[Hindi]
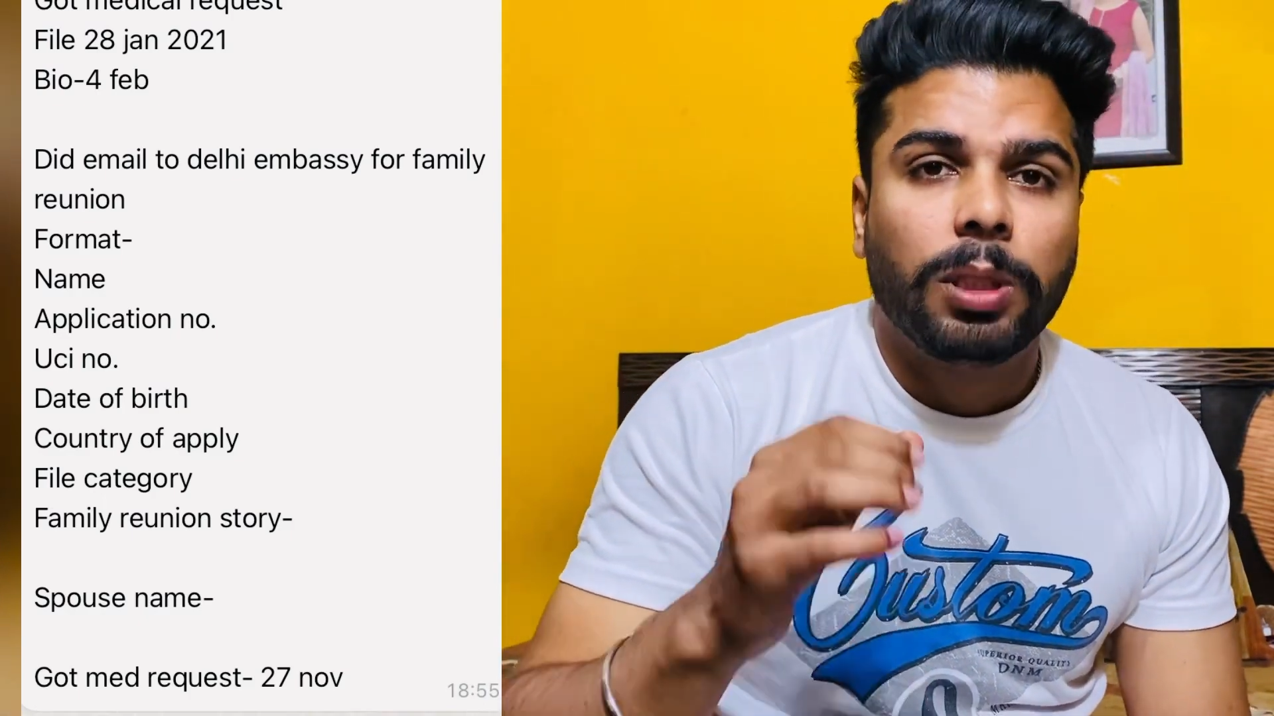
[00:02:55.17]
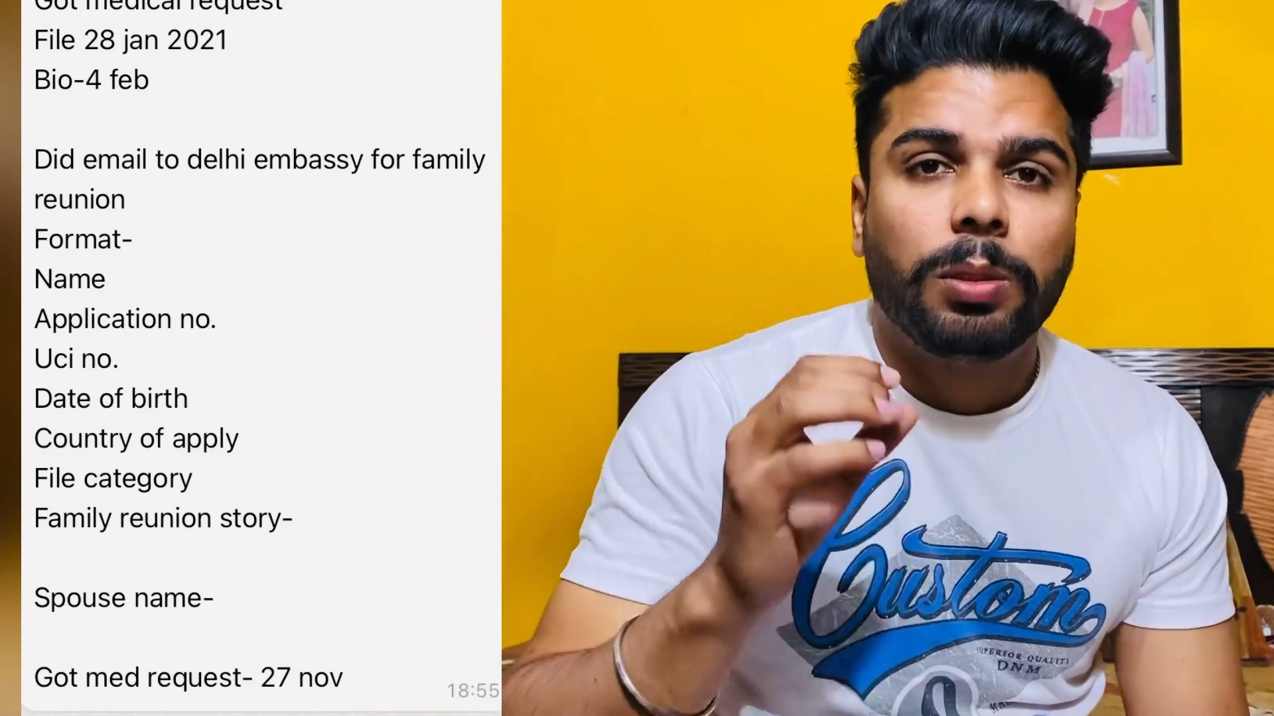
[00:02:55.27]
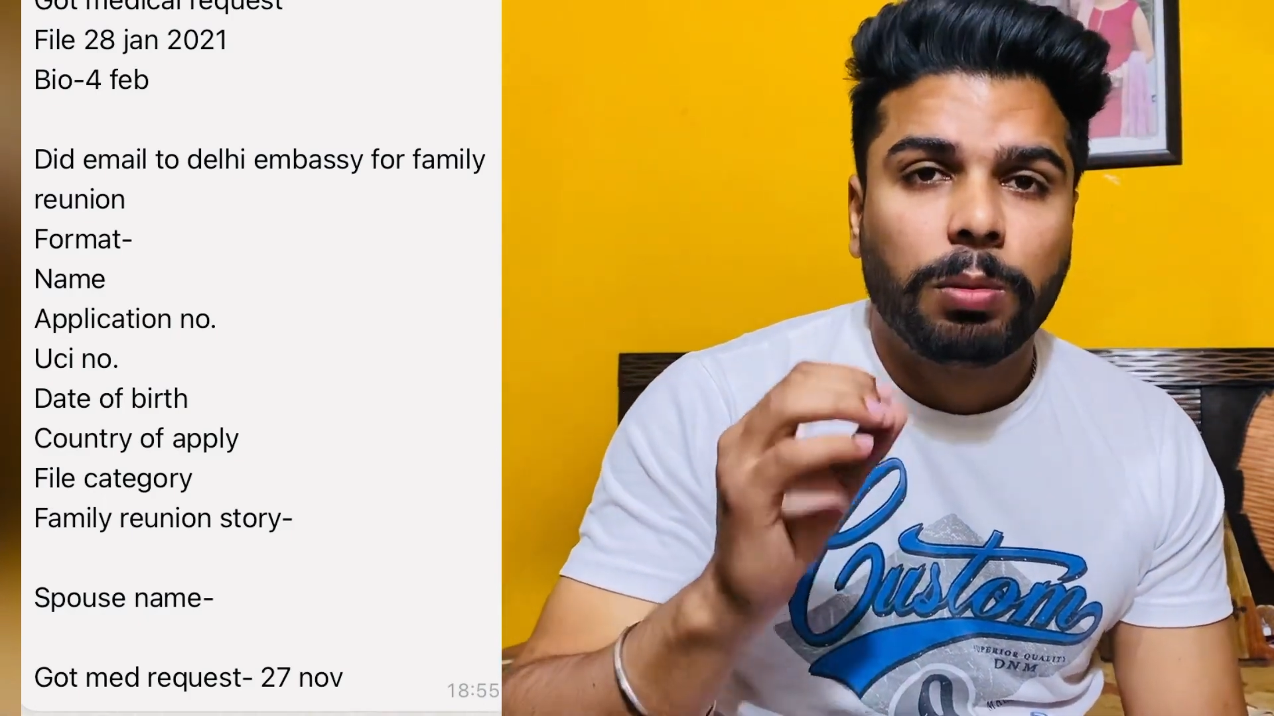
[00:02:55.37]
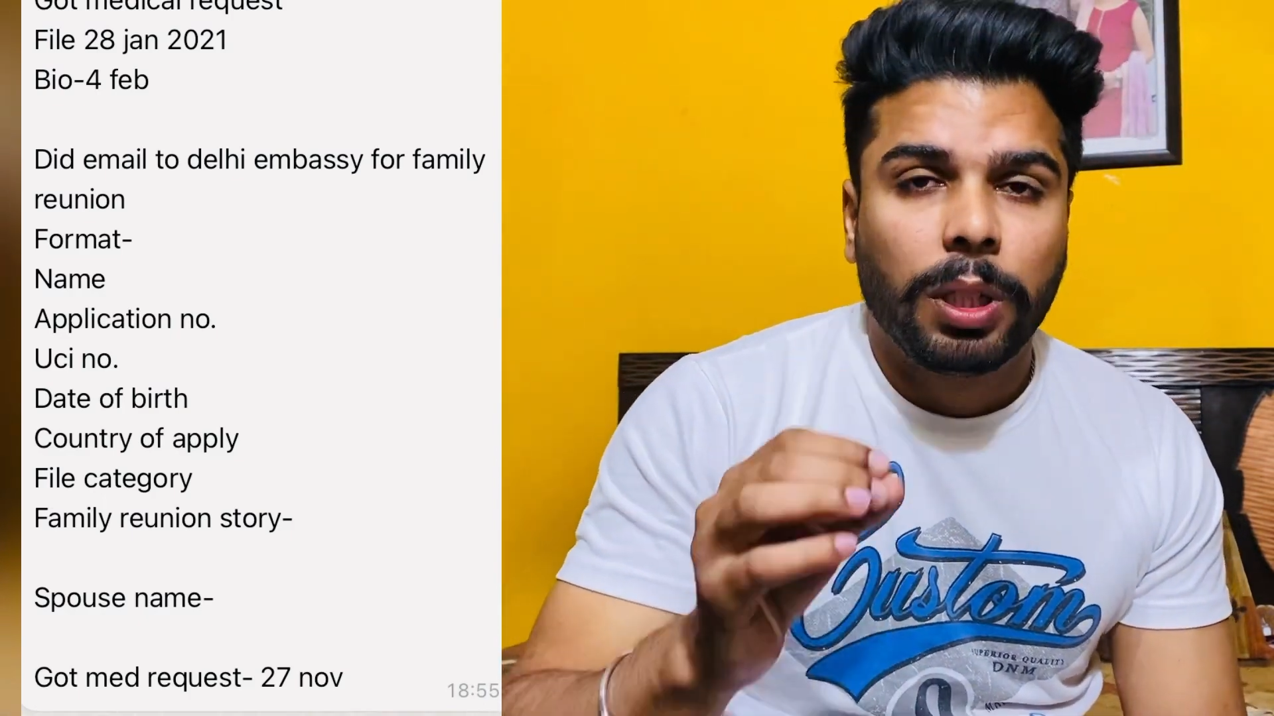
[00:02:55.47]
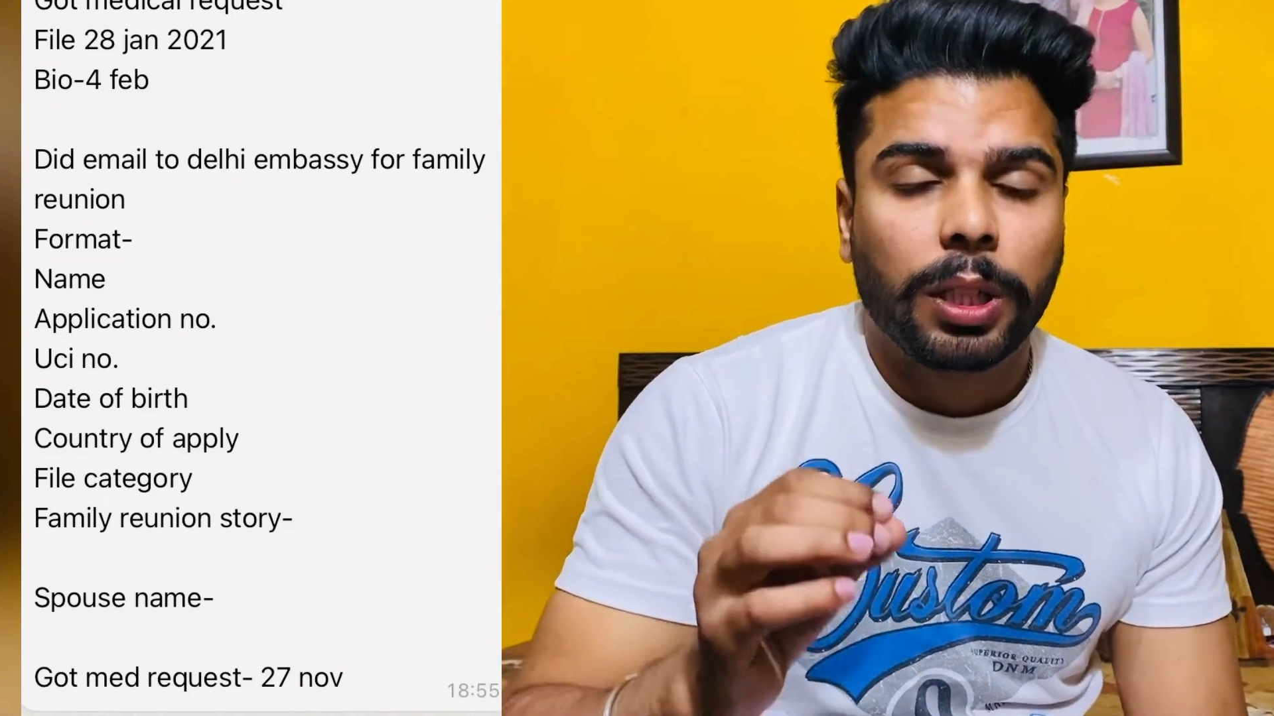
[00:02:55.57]

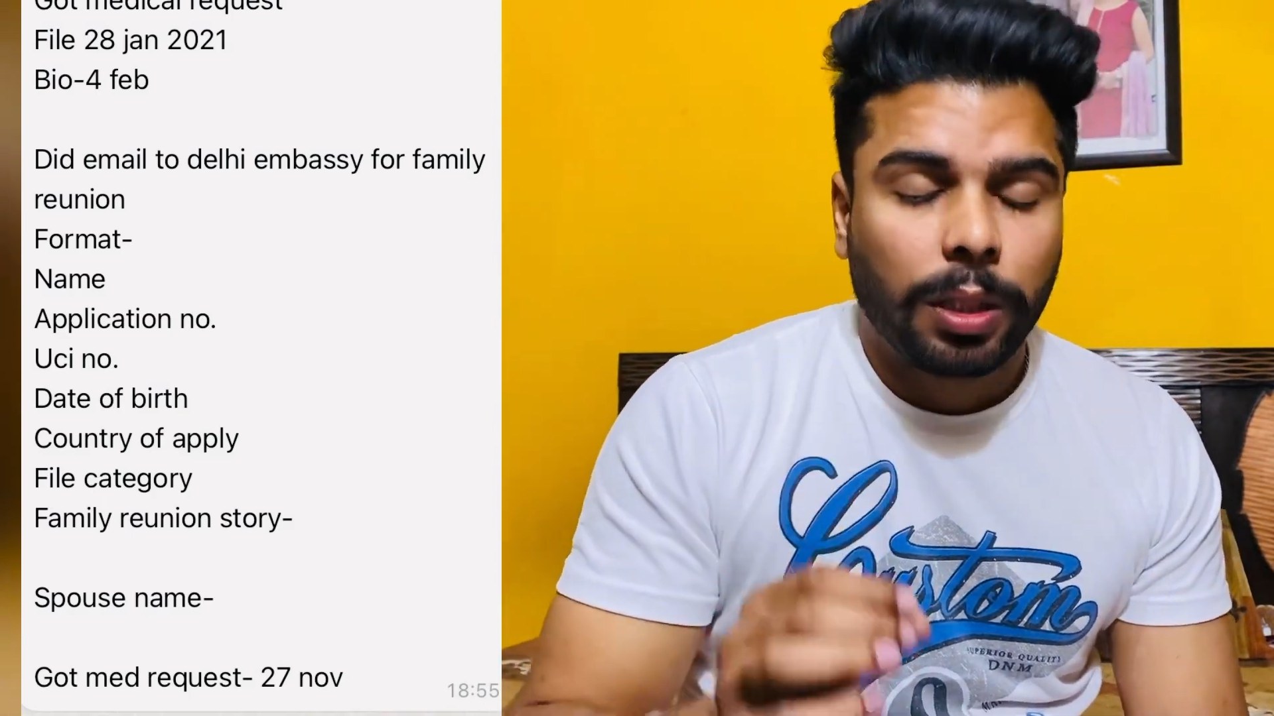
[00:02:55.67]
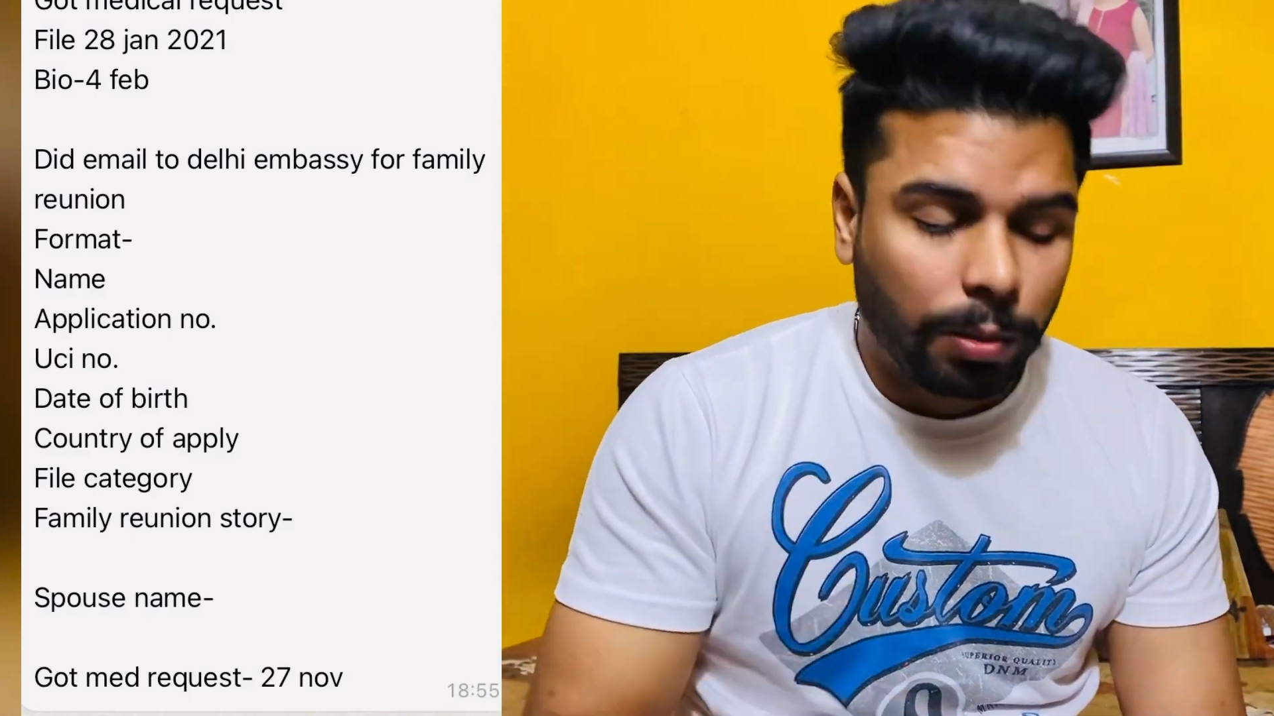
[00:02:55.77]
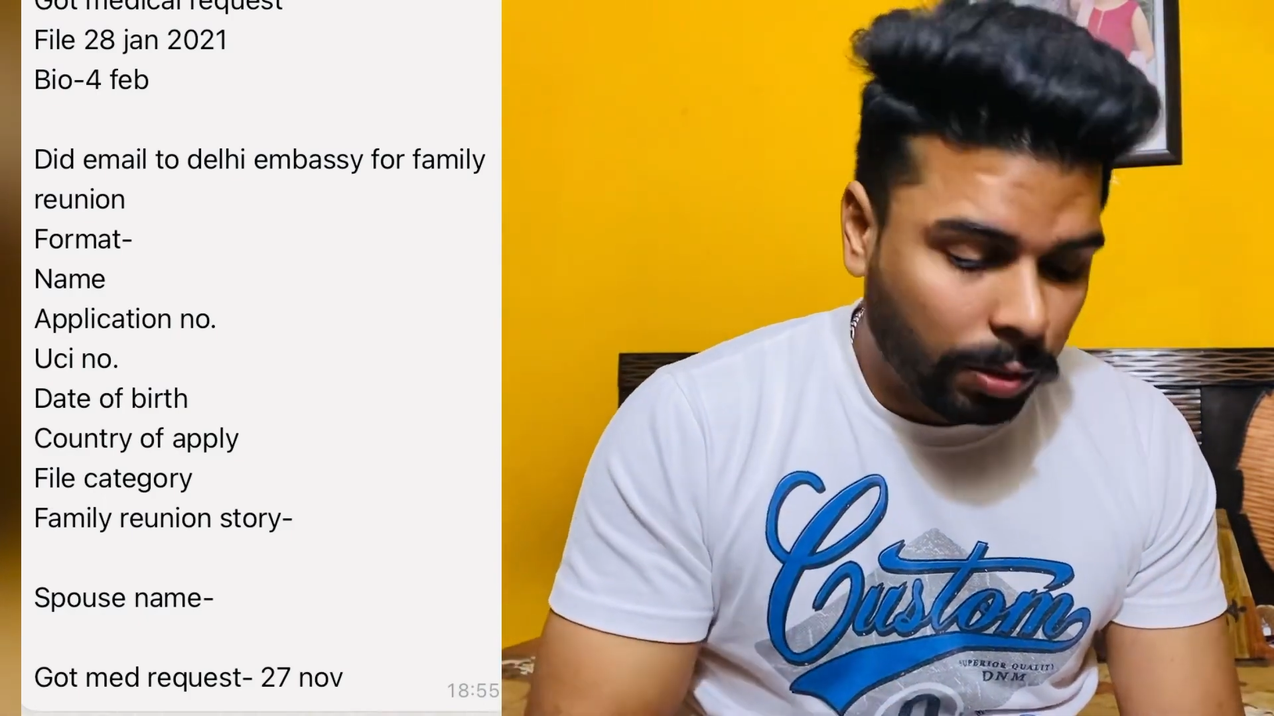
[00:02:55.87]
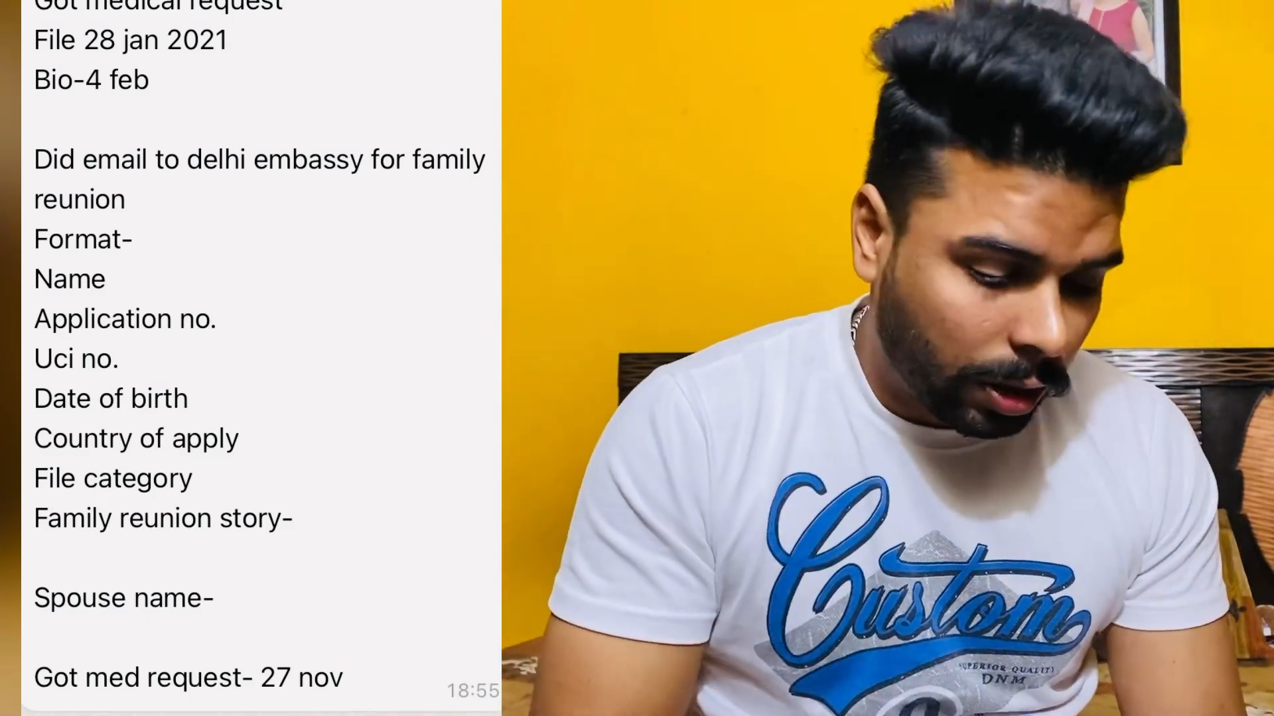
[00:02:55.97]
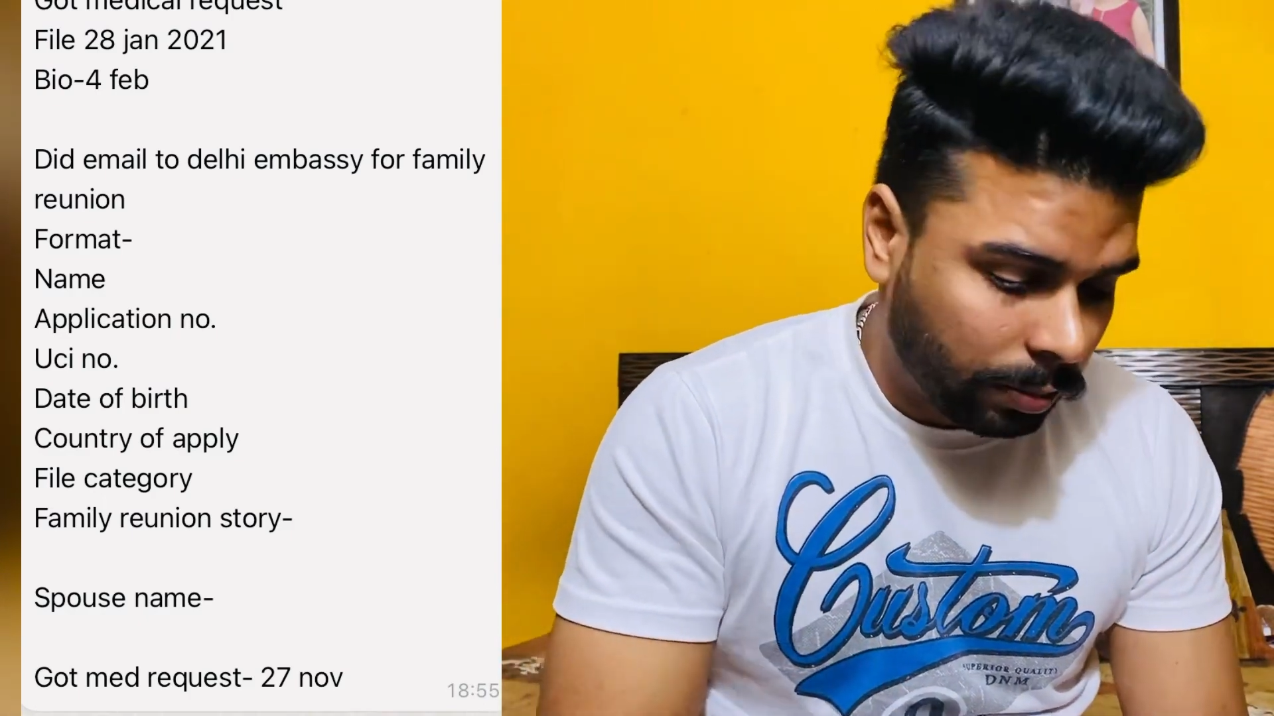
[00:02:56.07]
जरूर लेकर
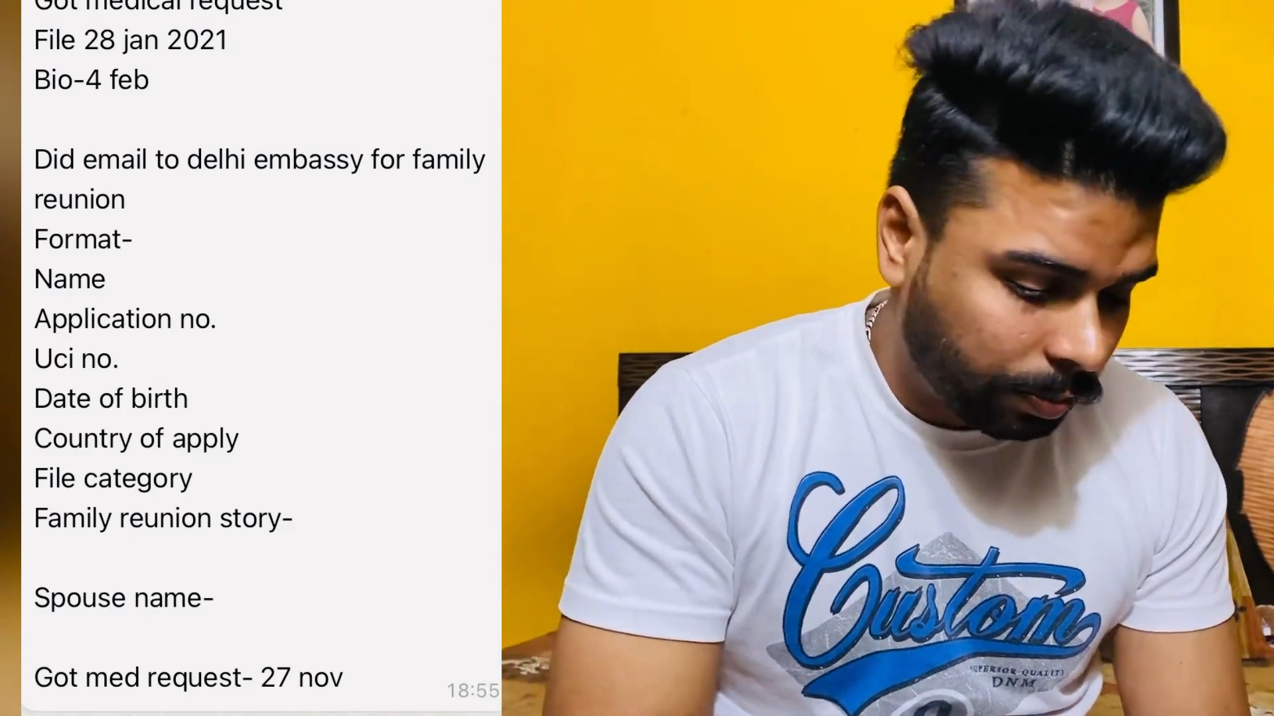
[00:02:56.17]
आऊंगा